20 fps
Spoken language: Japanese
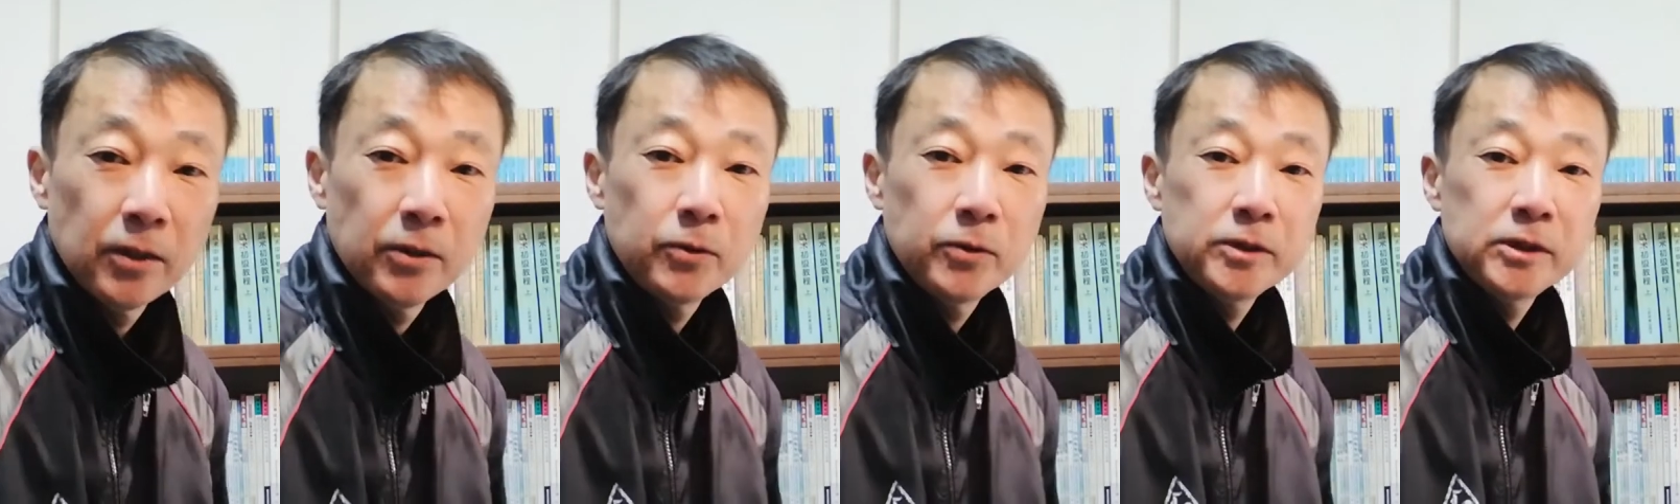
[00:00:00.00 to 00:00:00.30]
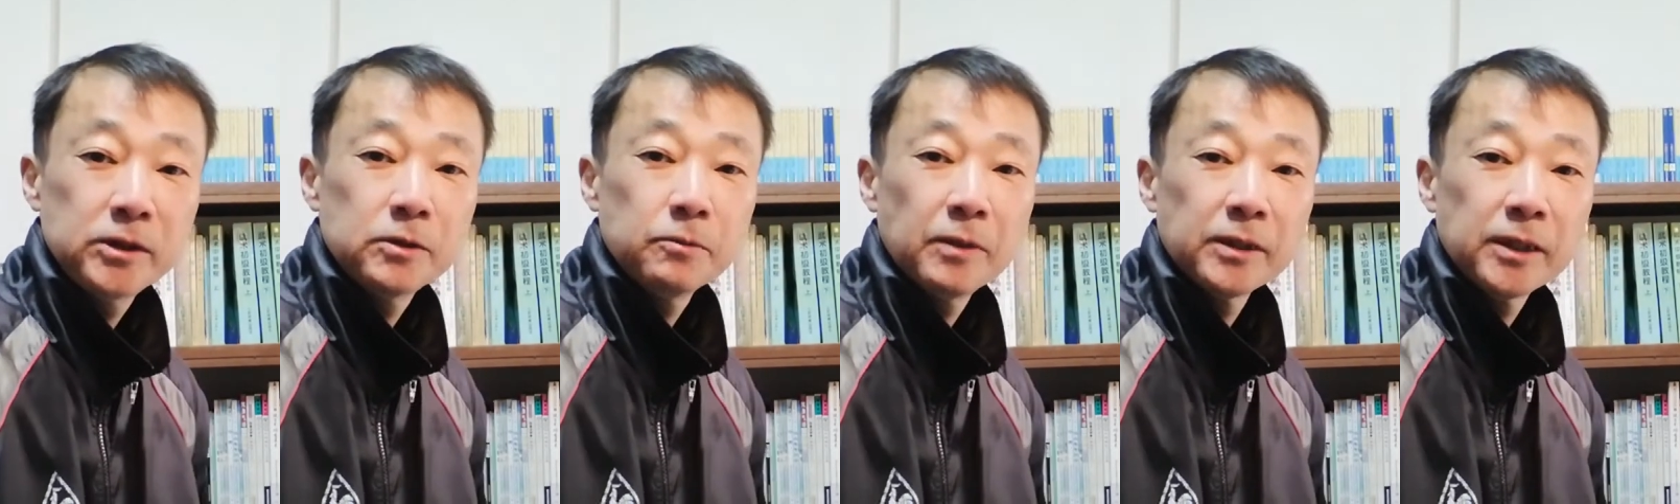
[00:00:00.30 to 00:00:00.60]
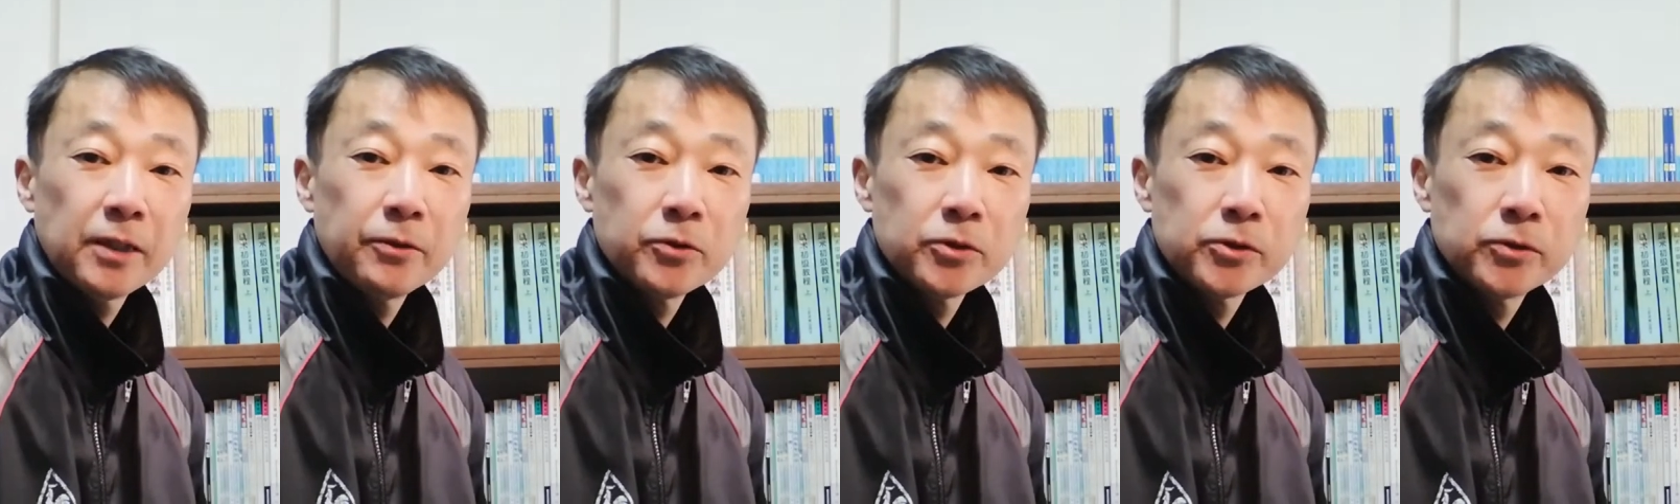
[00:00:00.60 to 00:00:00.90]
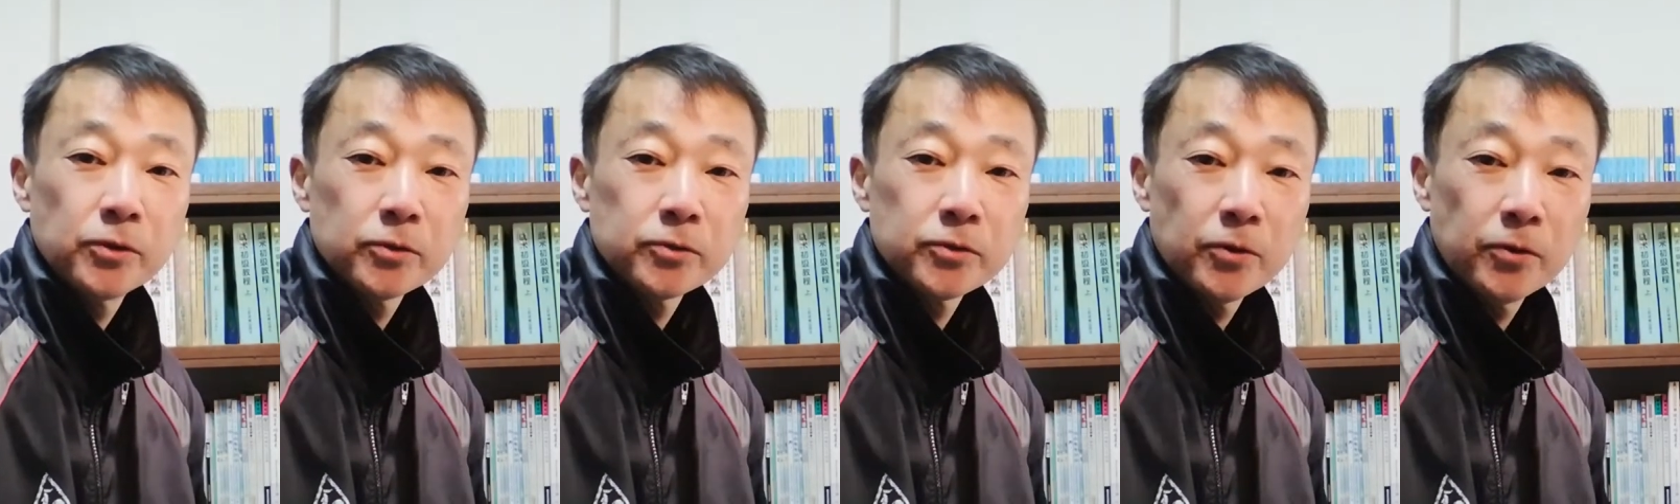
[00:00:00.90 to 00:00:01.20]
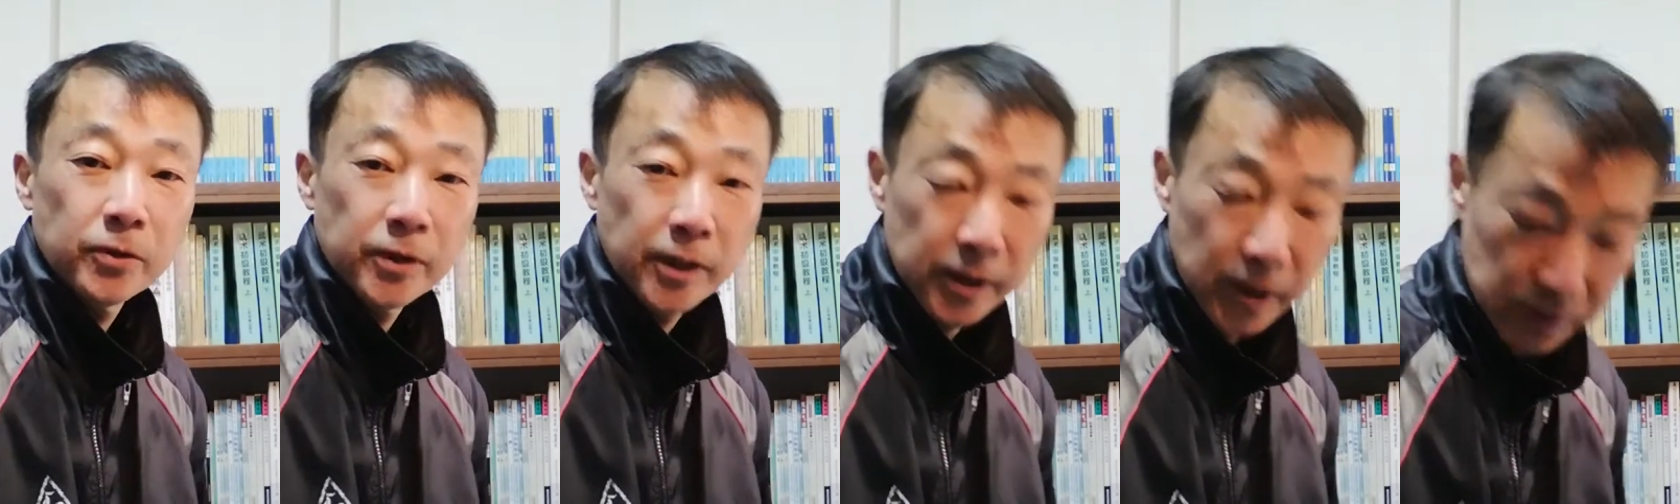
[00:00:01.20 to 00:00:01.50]
本日もまたよろしくどうぞ
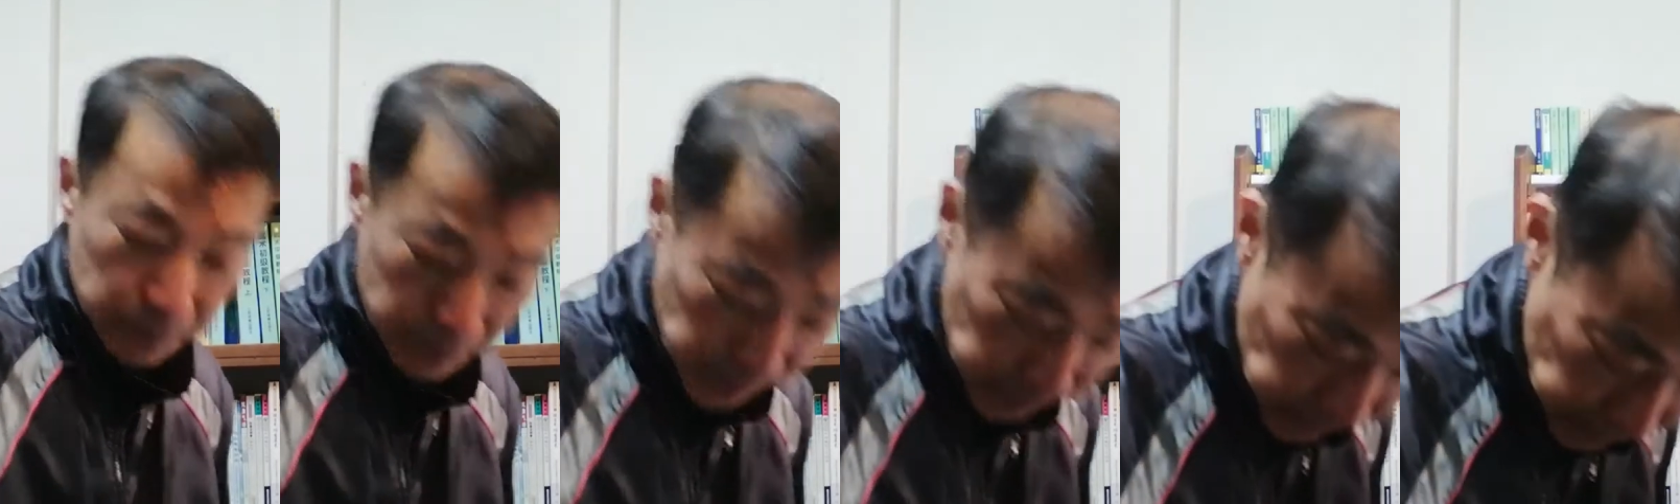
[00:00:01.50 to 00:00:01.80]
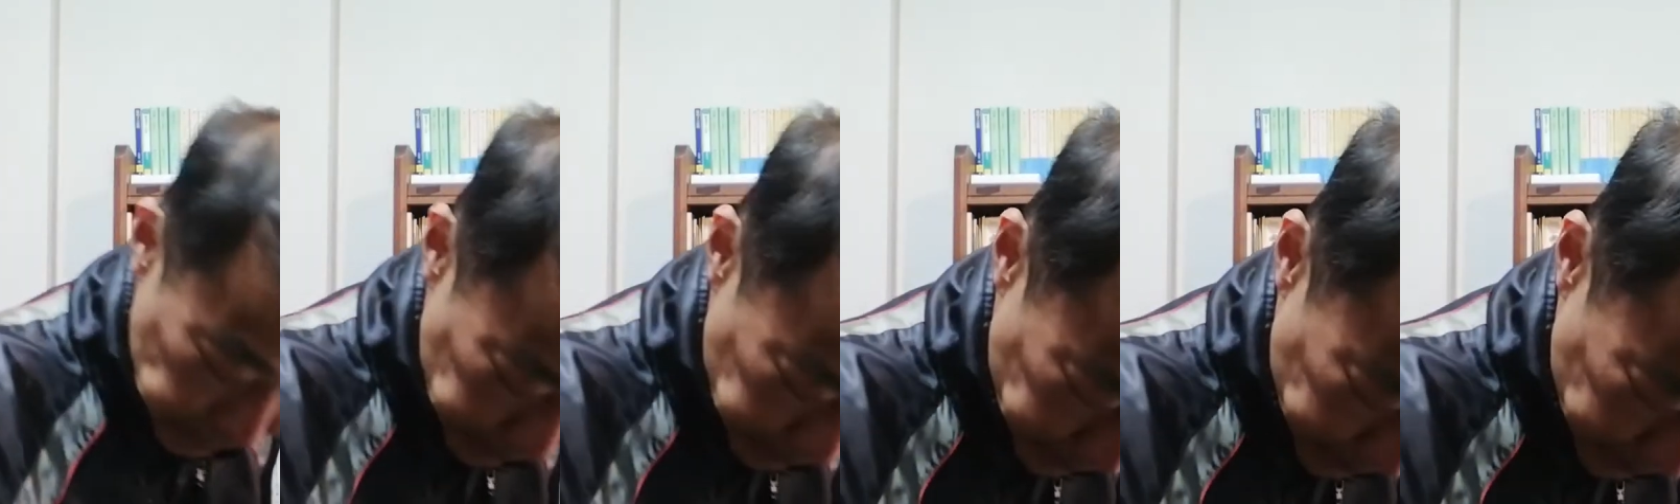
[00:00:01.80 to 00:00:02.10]
お願いいたします。